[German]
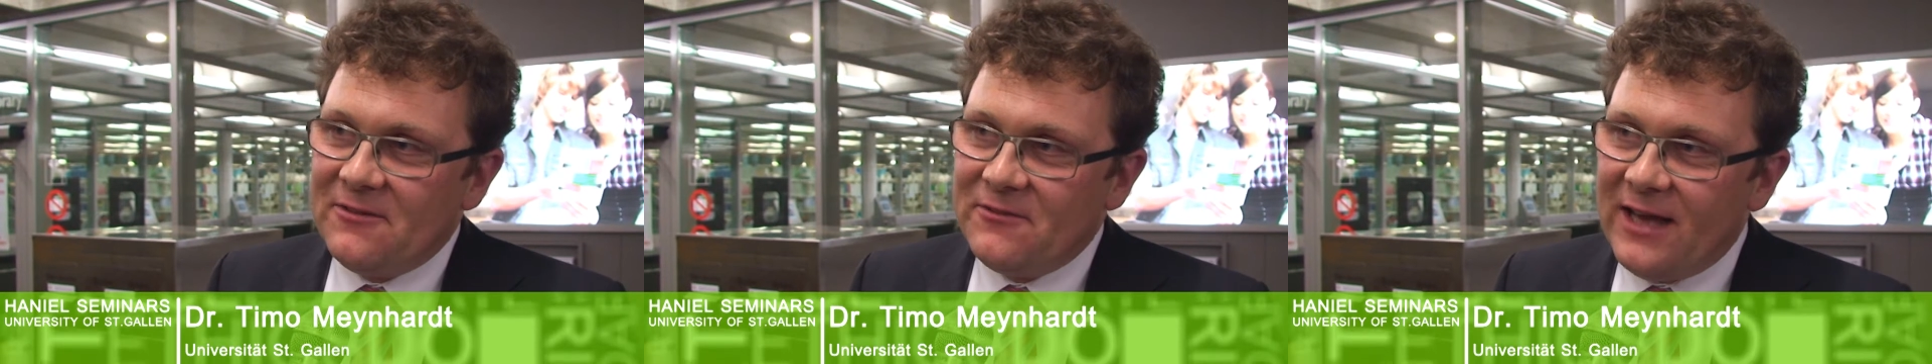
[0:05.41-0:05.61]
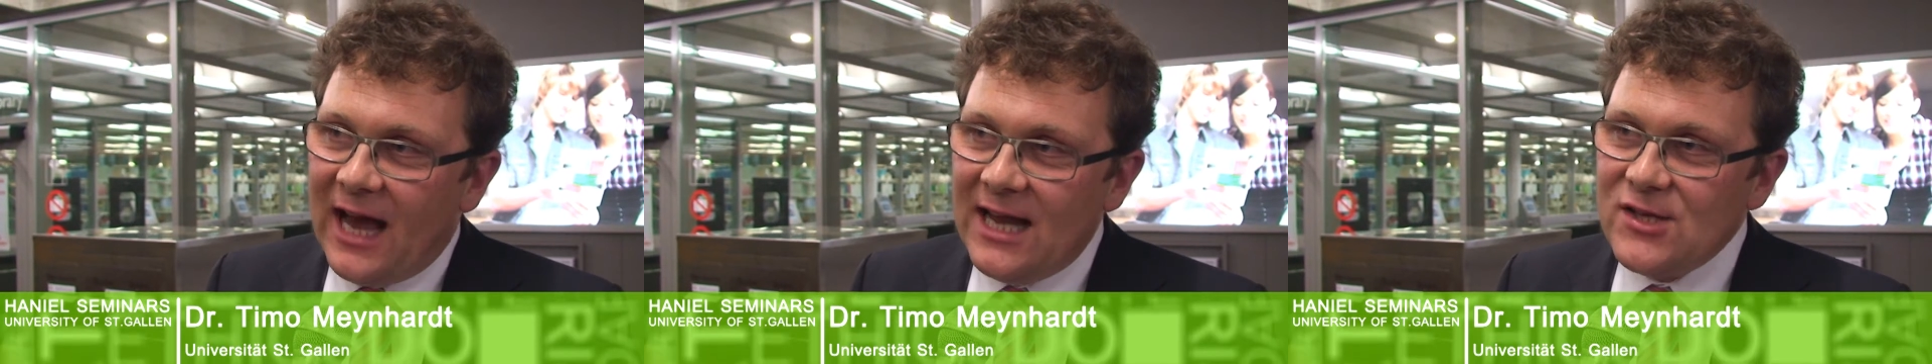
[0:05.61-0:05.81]

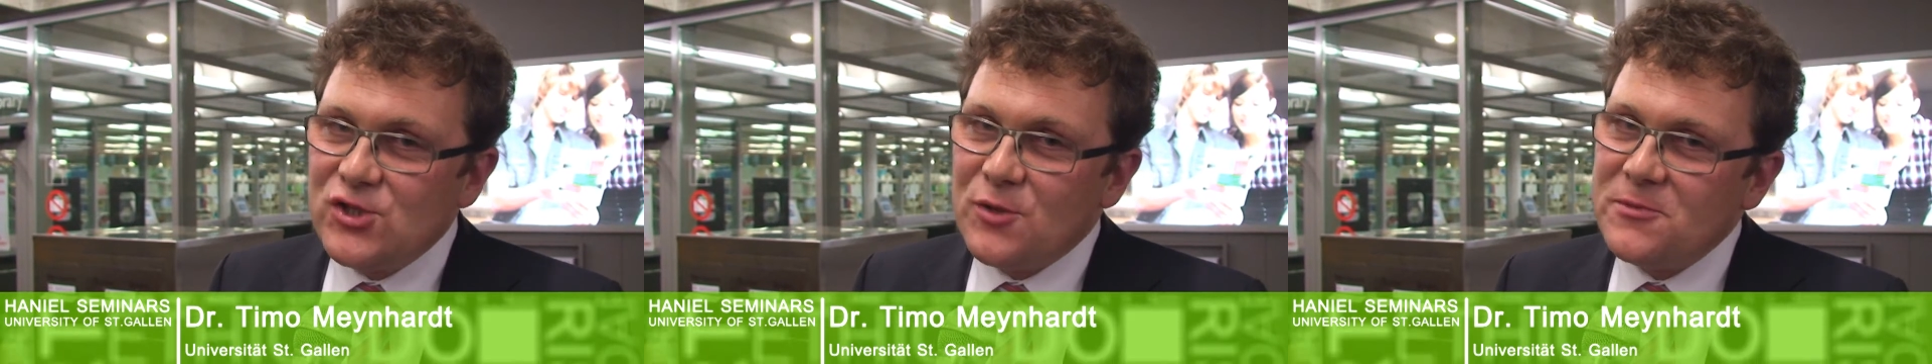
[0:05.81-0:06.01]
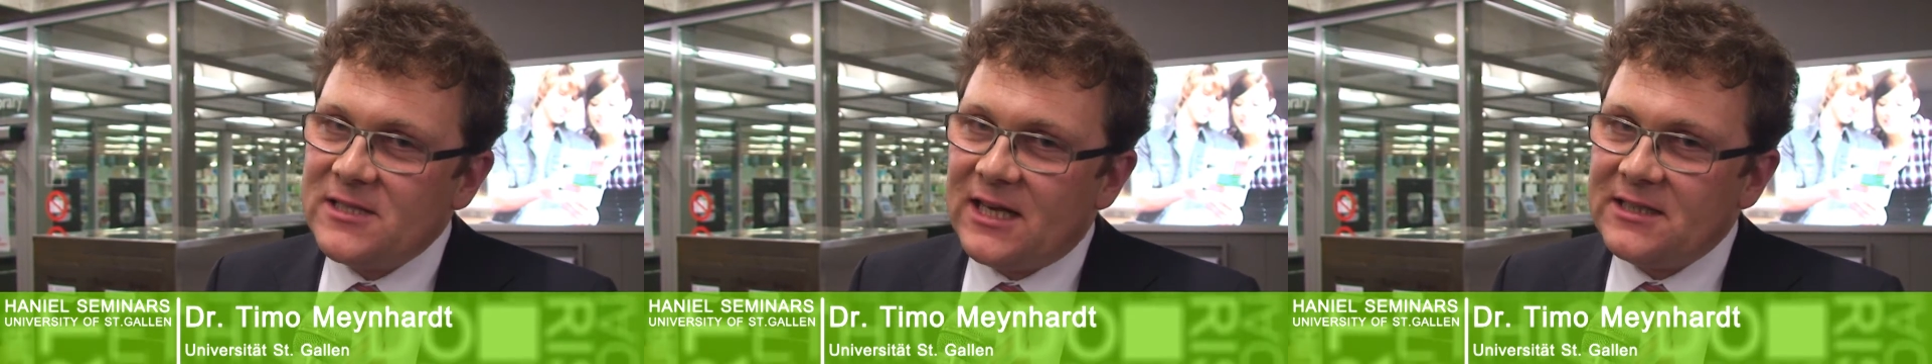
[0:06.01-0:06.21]
Wie alle
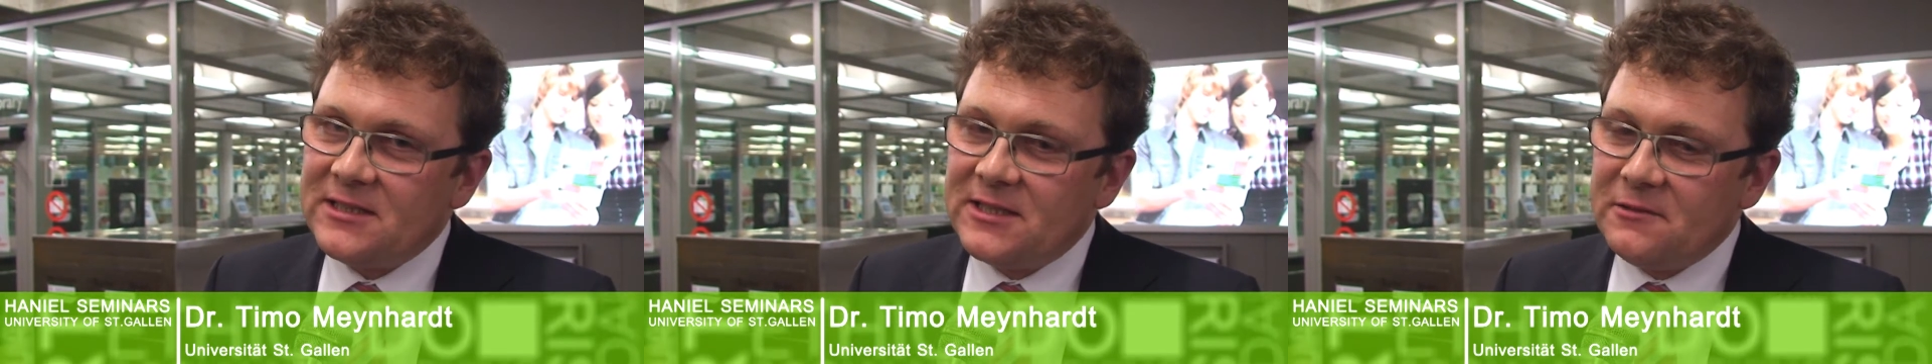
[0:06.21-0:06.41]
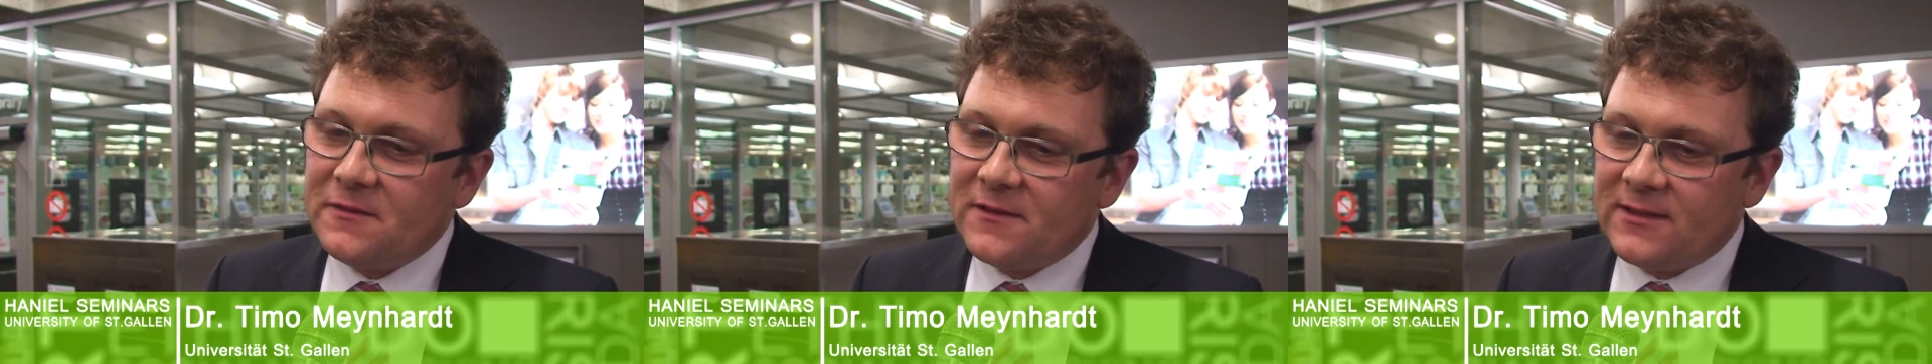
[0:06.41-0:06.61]

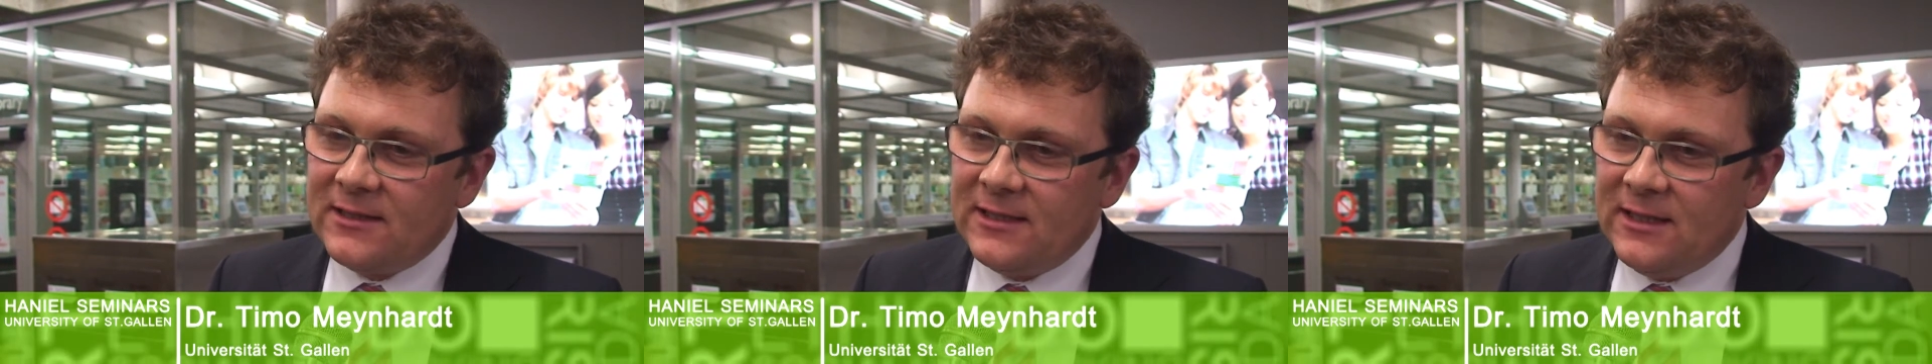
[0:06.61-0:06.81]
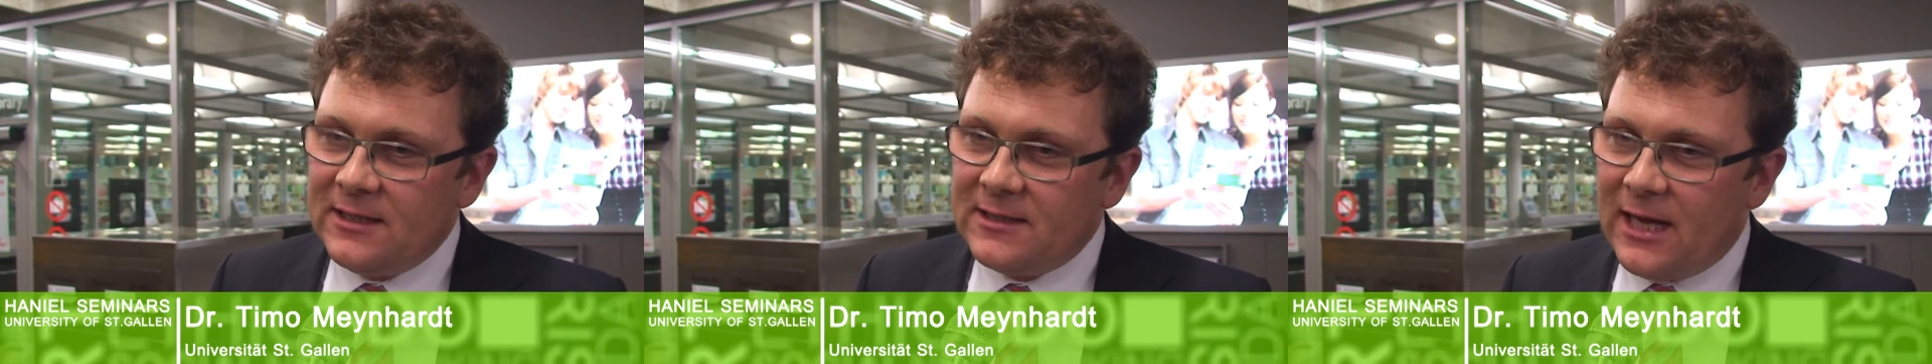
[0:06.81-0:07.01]
Substantive
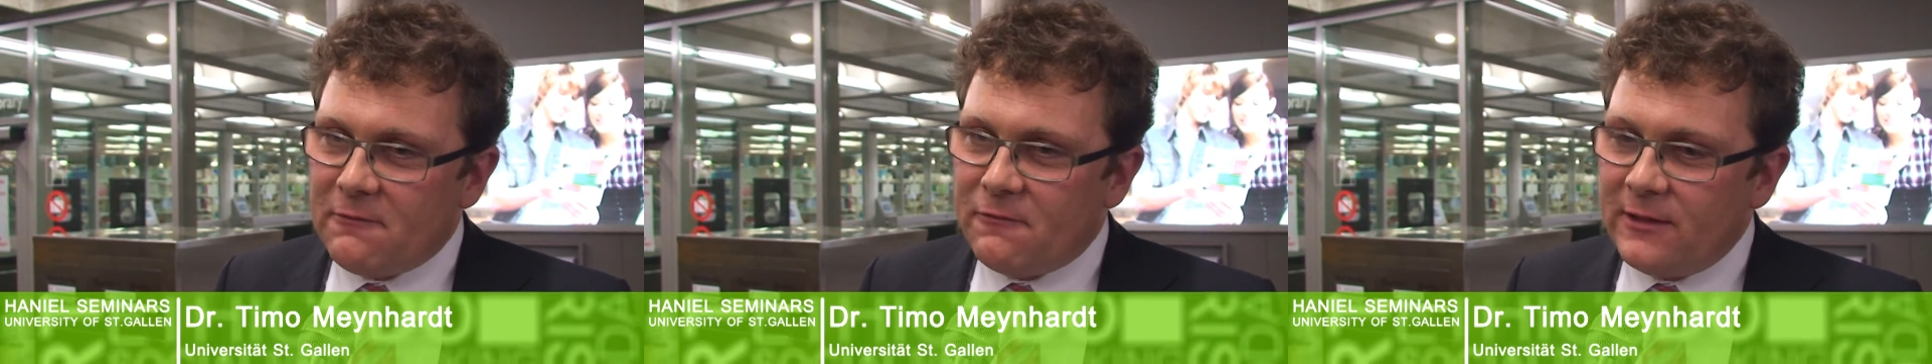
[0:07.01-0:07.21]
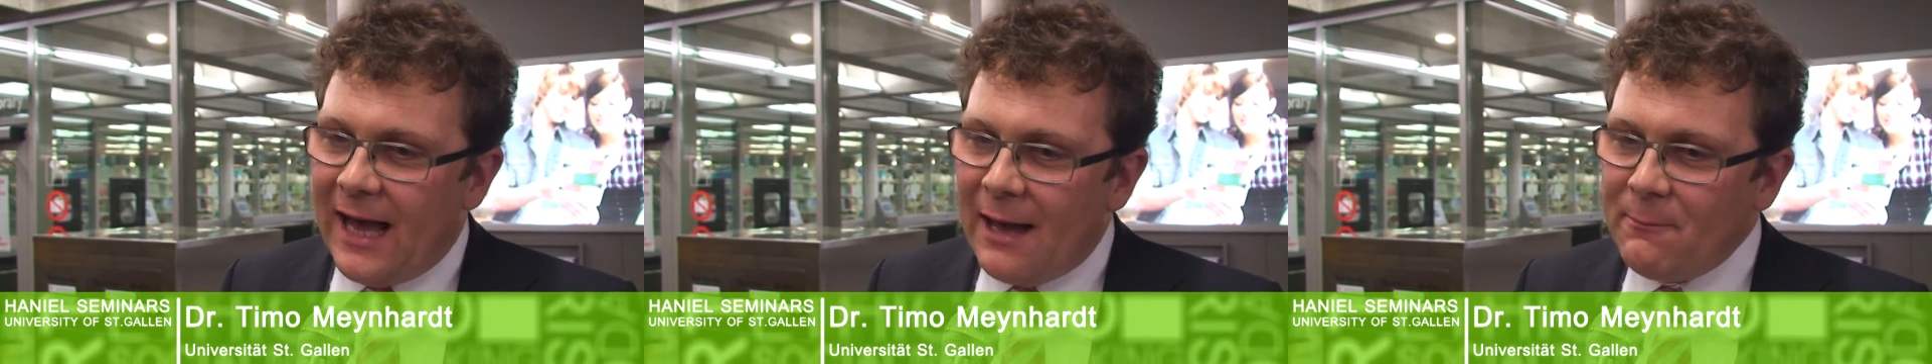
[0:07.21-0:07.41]

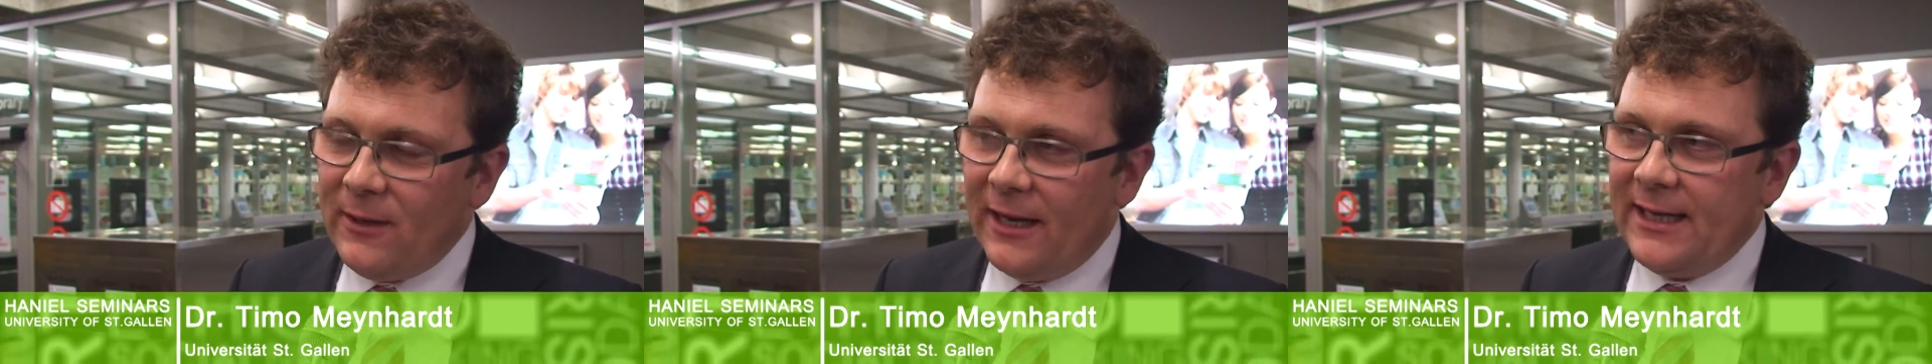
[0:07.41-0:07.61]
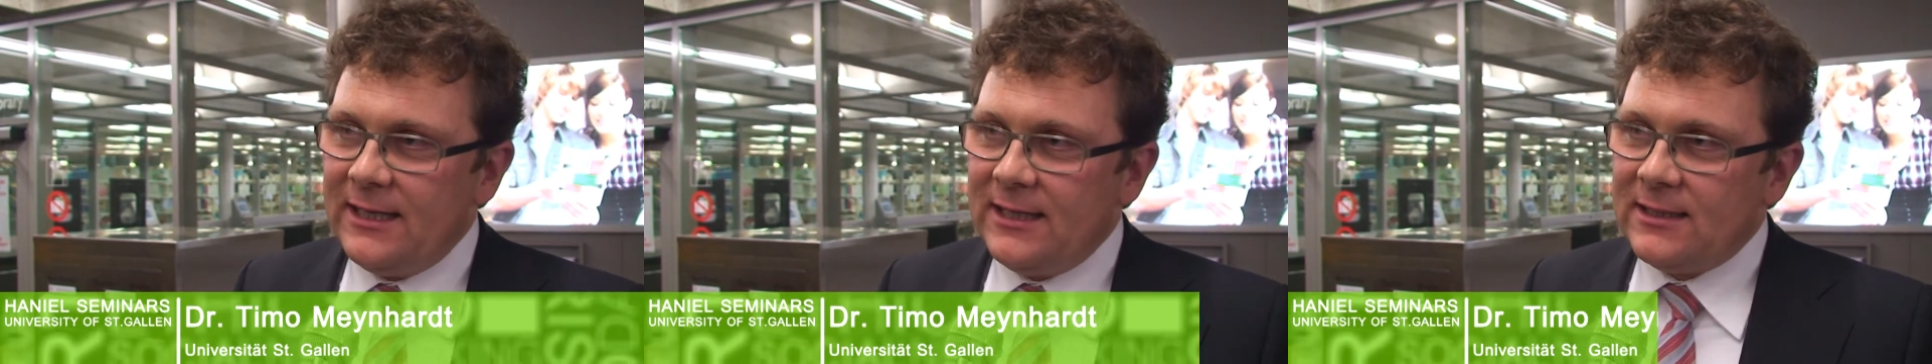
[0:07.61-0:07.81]
davon
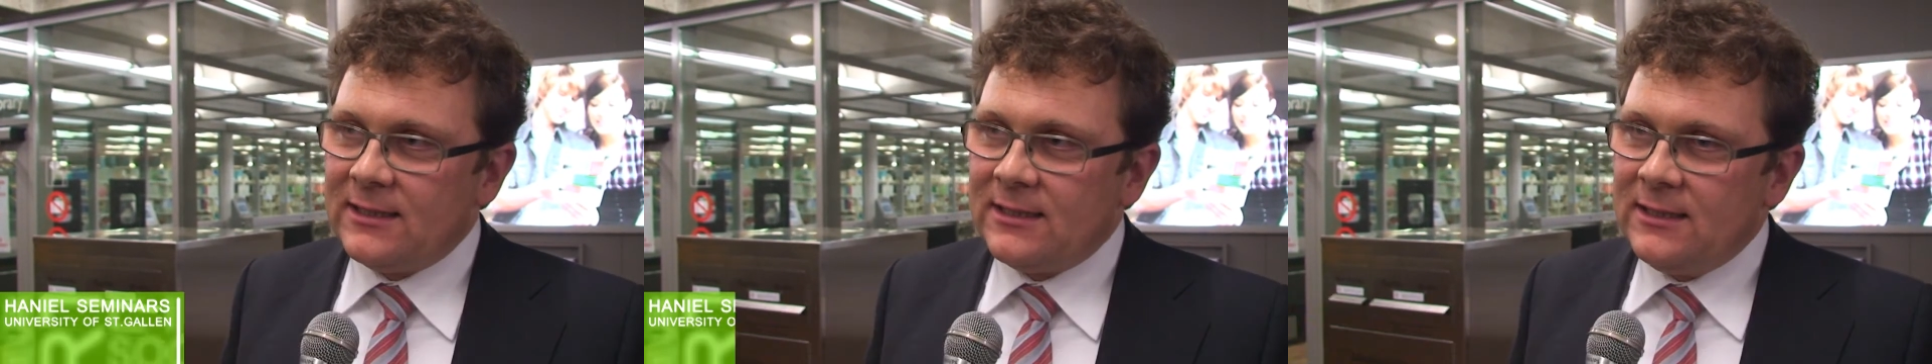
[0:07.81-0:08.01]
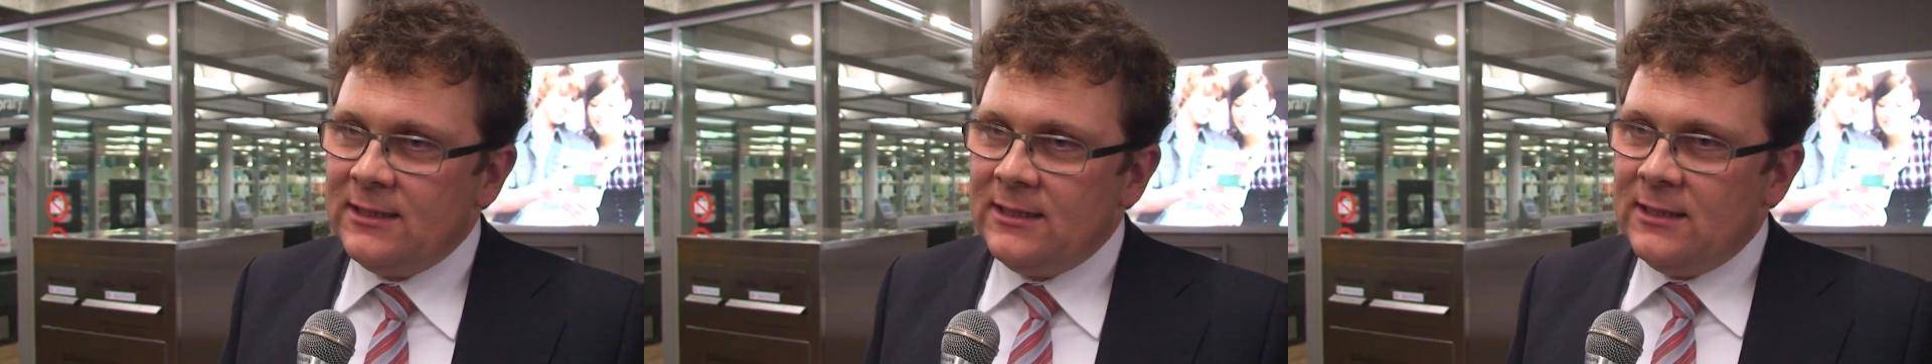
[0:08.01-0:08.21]
ablenken,